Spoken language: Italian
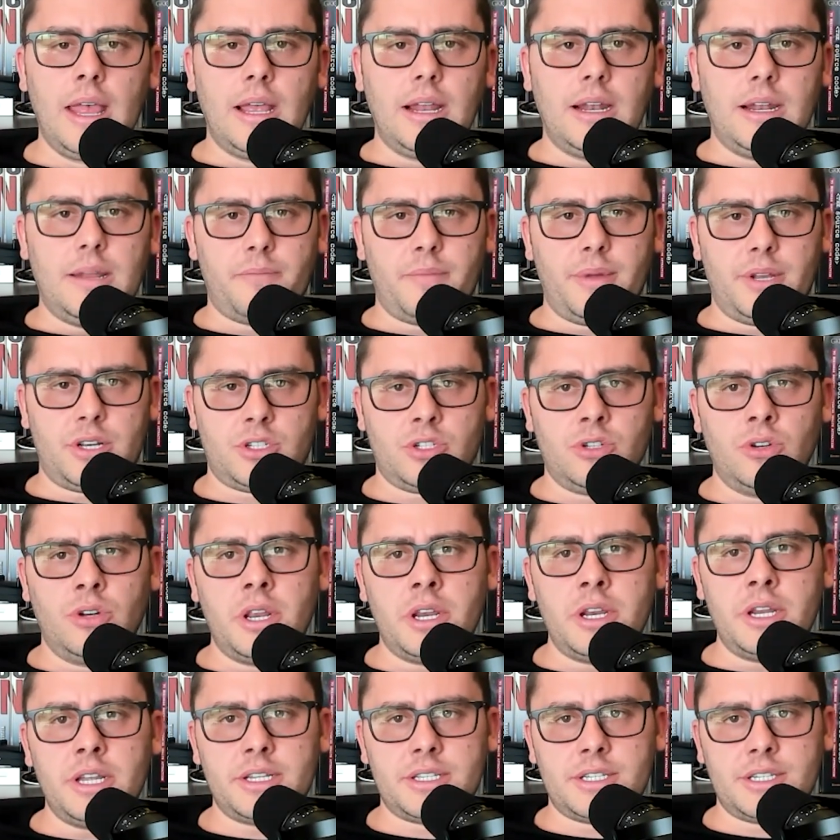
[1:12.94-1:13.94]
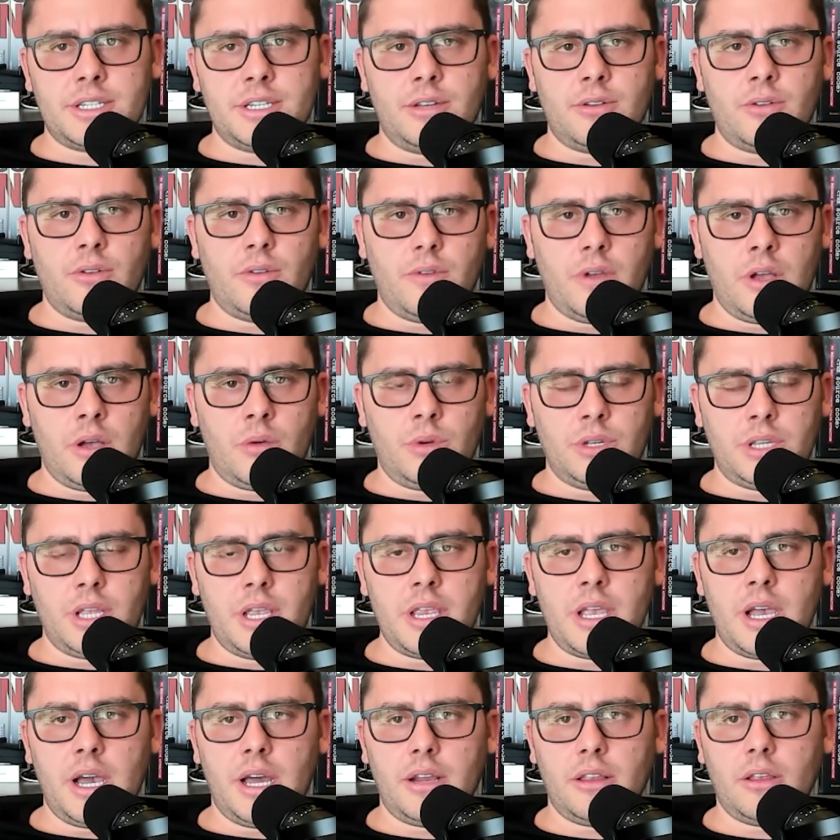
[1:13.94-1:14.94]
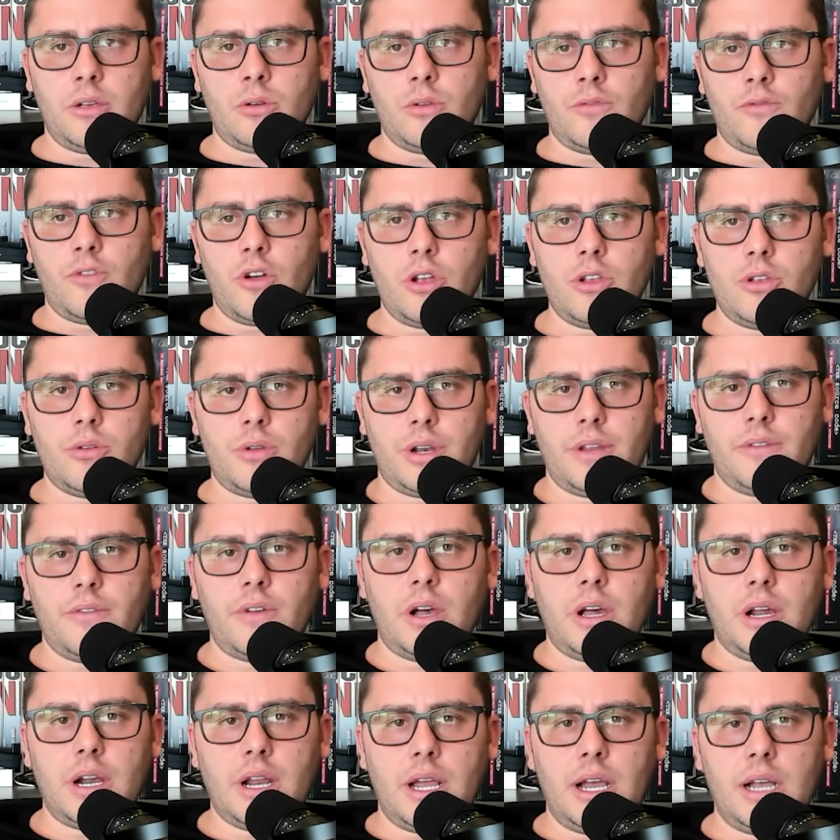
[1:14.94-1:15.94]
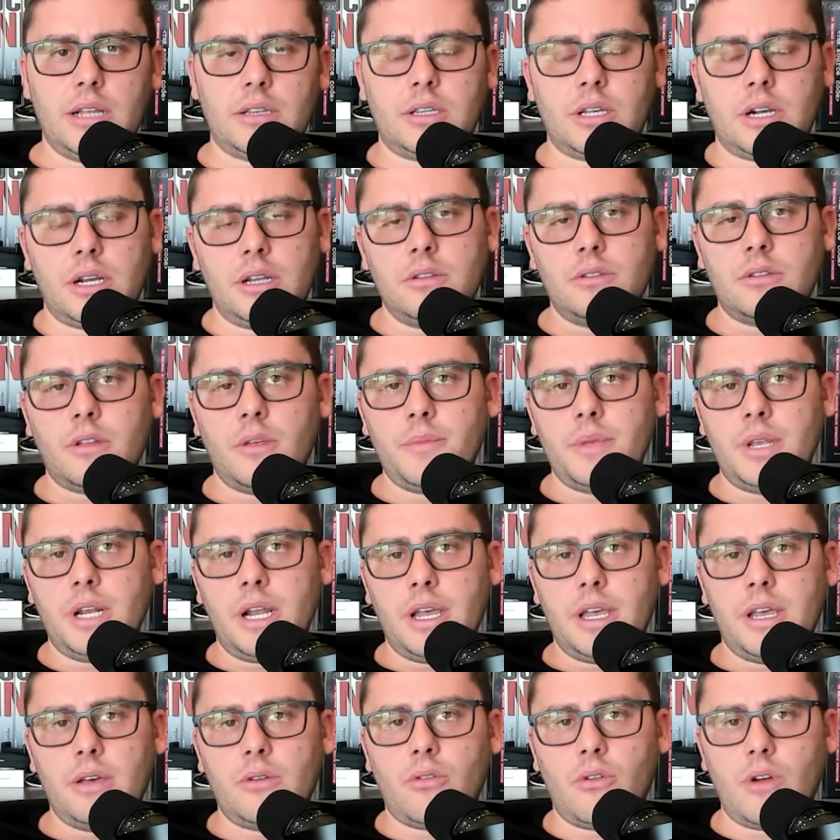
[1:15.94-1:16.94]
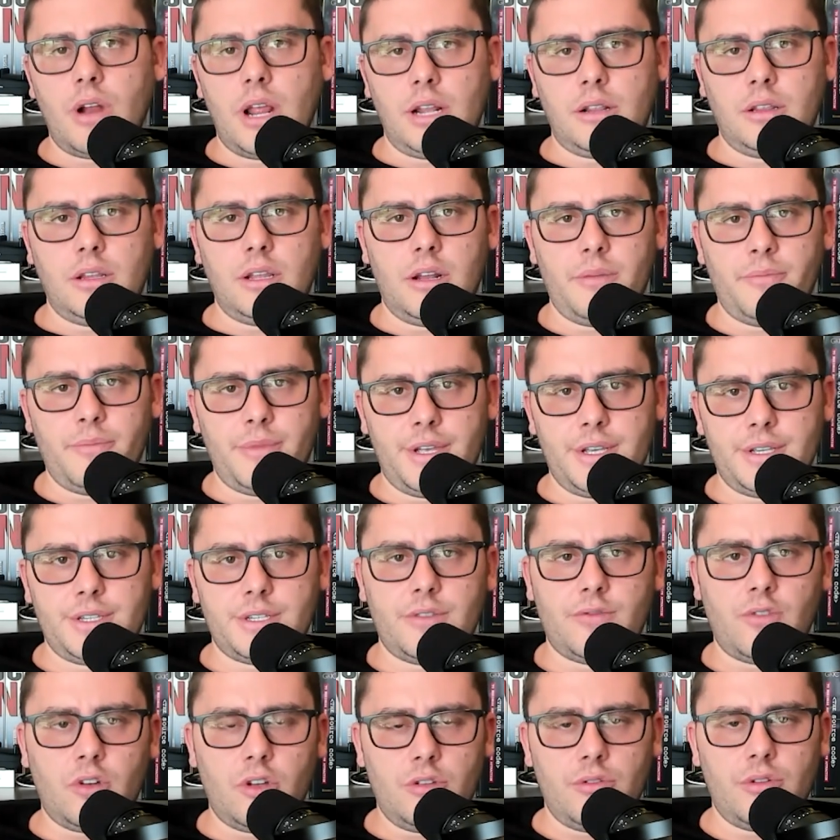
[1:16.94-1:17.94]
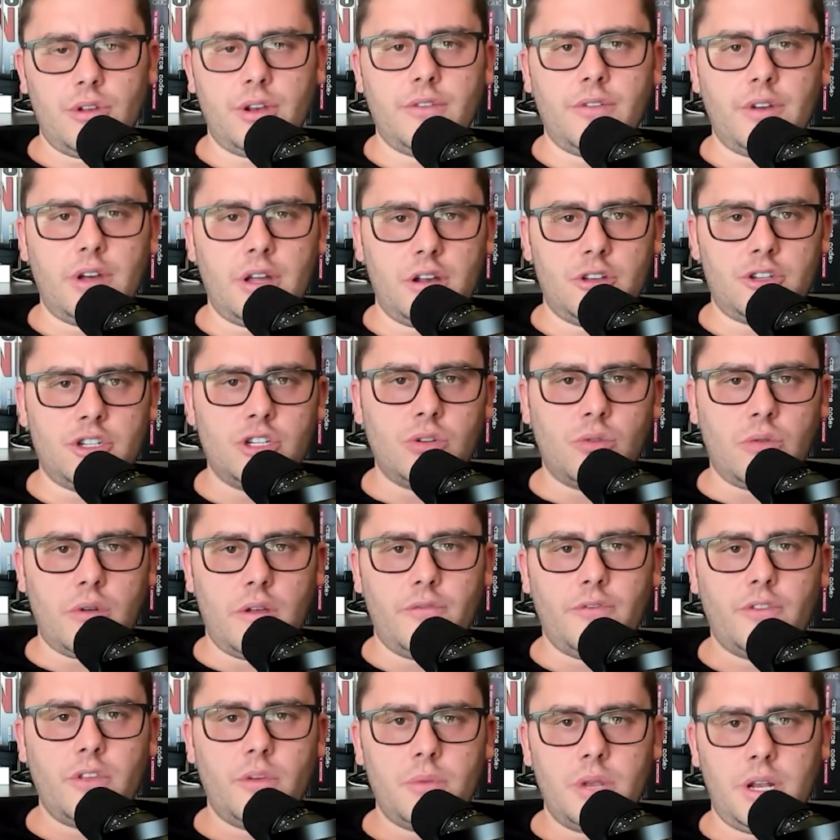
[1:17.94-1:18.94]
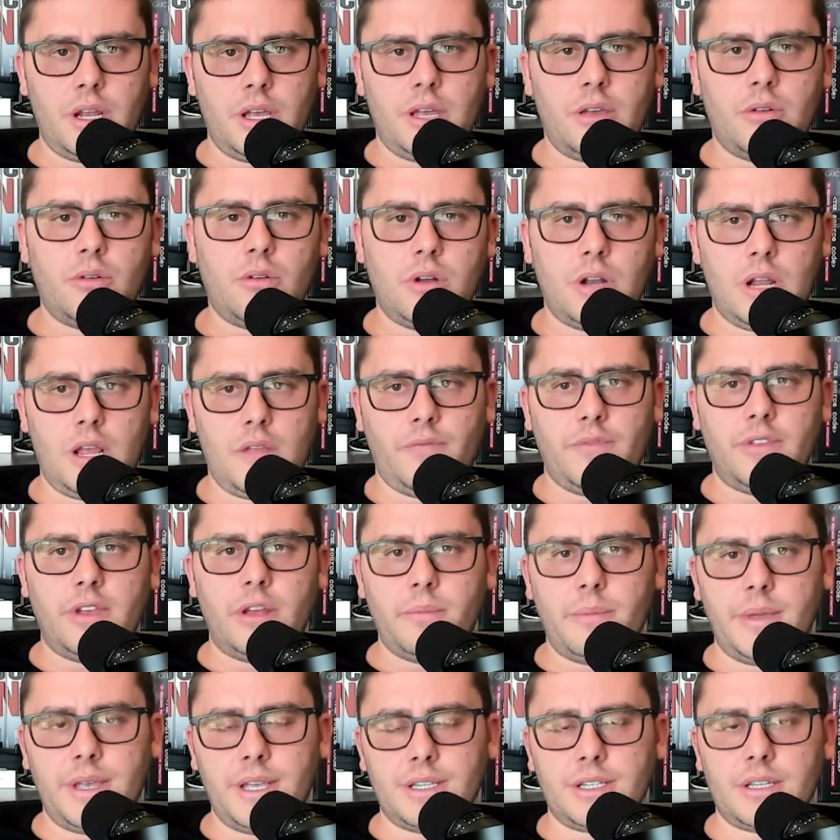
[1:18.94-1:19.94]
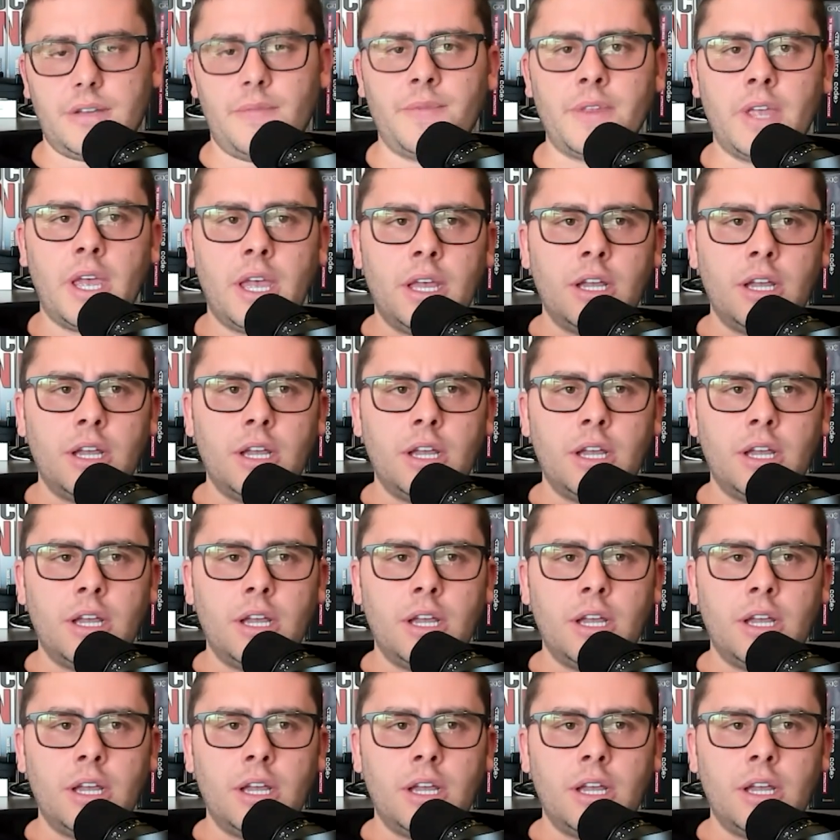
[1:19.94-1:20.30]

le persone iniziano a guadagnare, dicono voglio arrivare a 30.000 euro netti al mese, voglio arrivare a 50.000 euro netti al mese.